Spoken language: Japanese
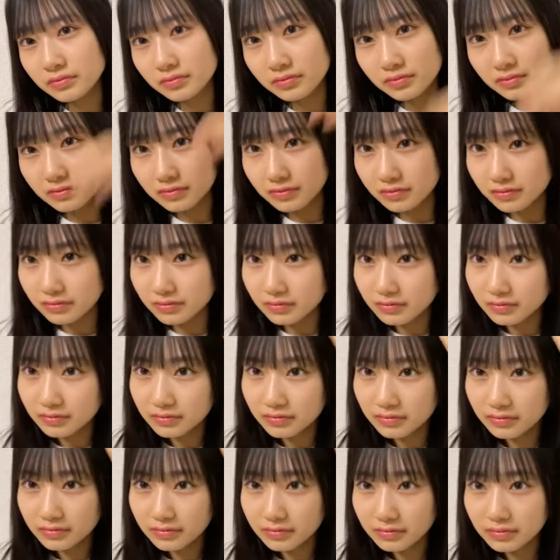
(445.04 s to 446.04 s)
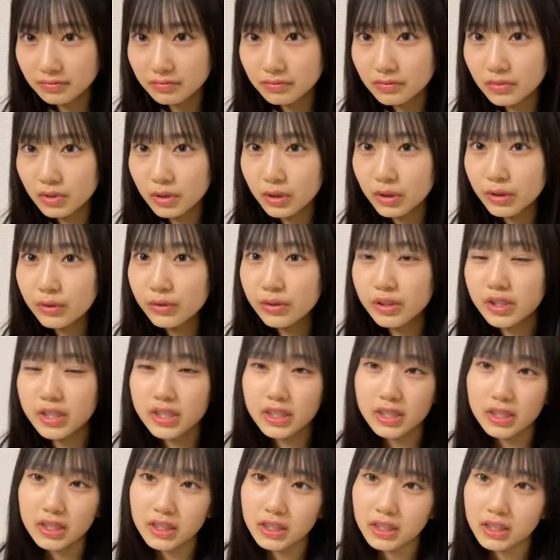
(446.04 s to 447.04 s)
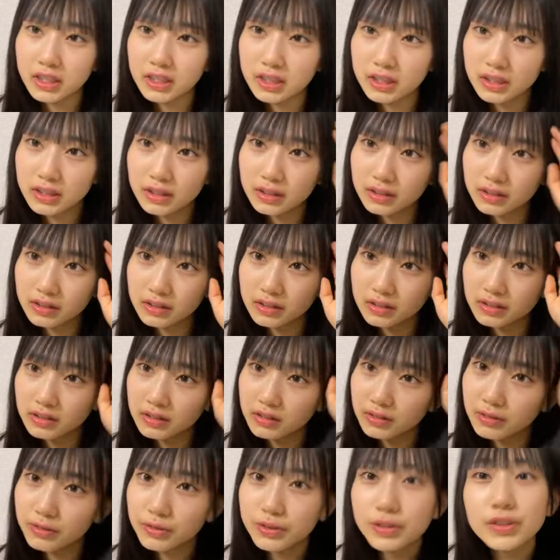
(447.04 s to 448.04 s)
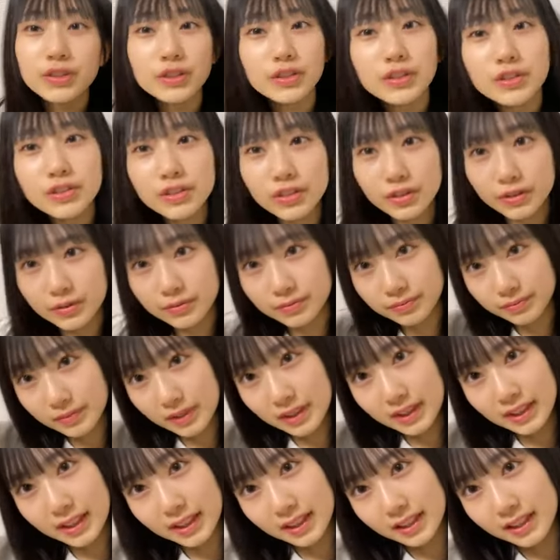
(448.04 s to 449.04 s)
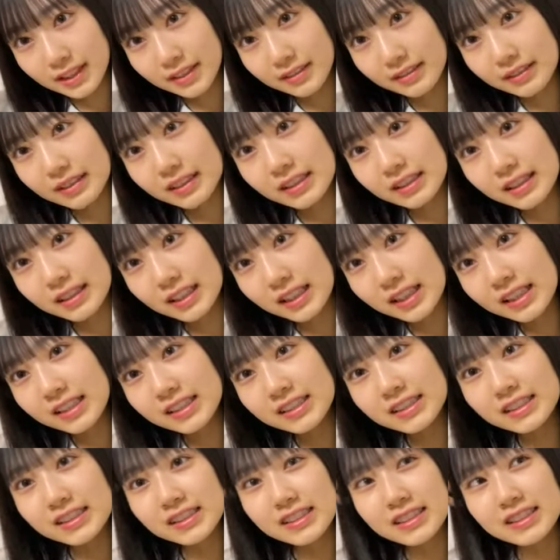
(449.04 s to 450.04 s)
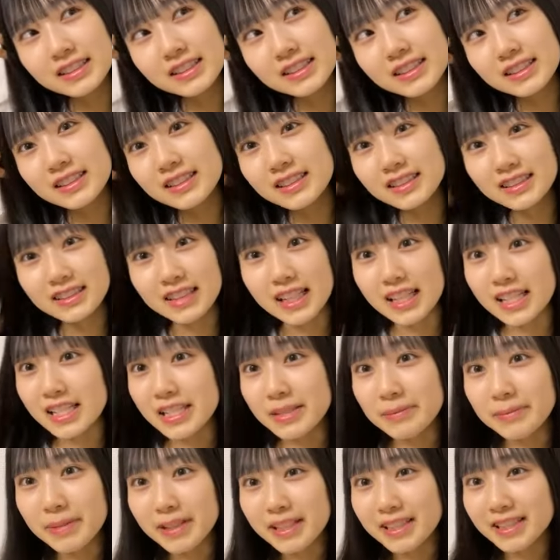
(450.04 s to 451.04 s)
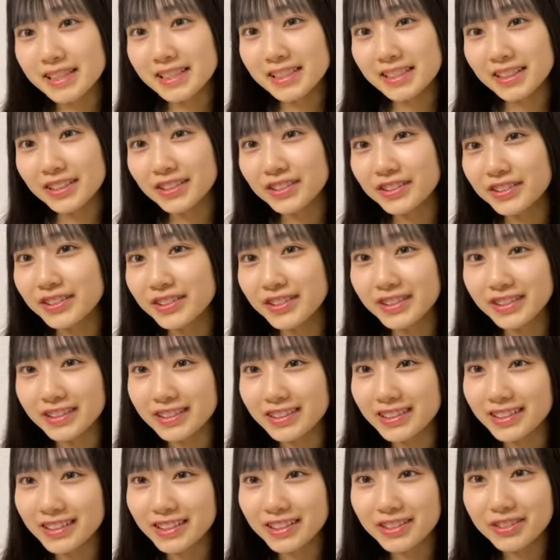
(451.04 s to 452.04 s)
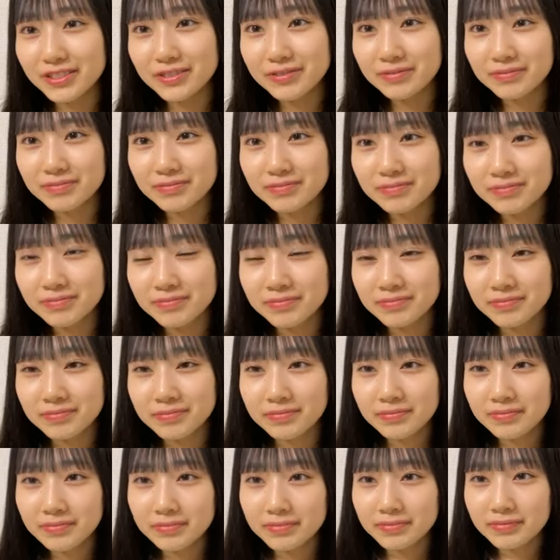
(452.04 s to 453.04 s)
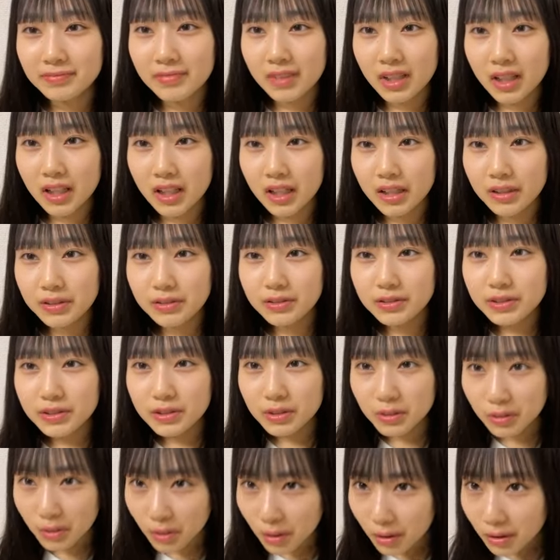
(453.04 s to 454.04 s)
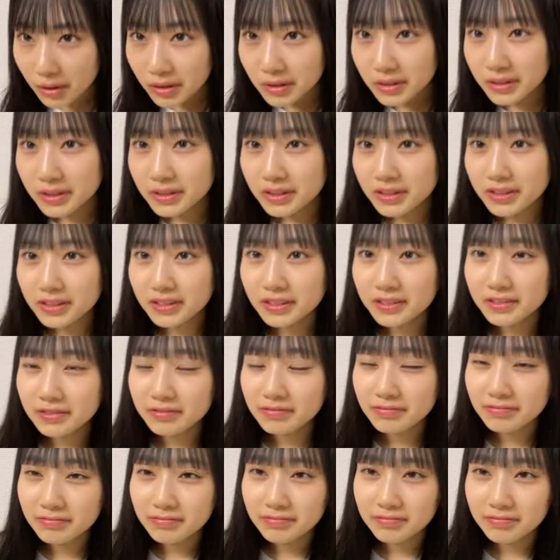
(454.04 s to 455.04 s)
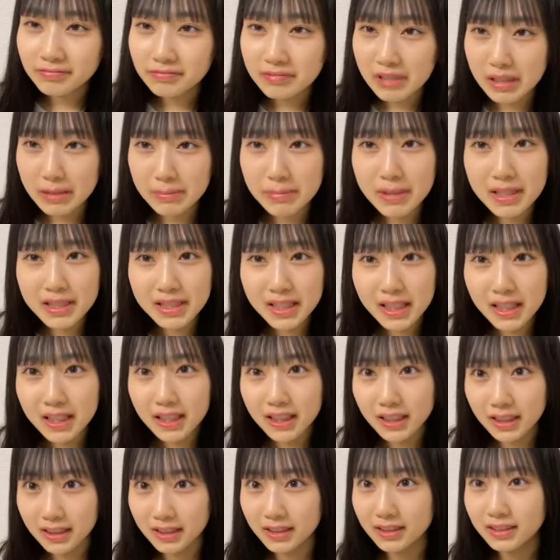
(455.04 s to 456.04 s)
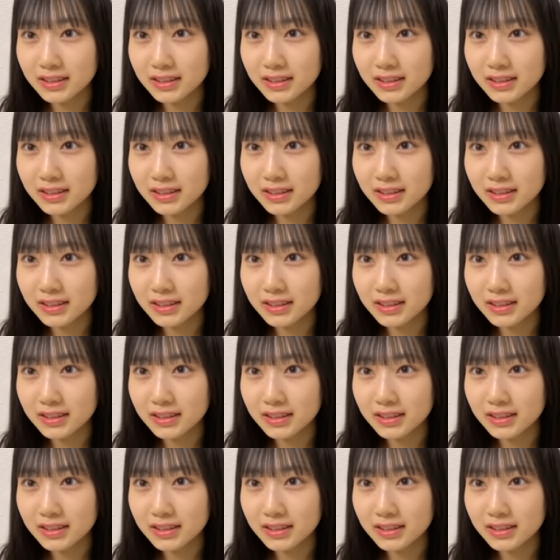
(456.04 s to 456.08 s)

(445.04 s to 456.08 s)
う本当に嬉しいオフショット待っててください出しますオフショット花粉症今更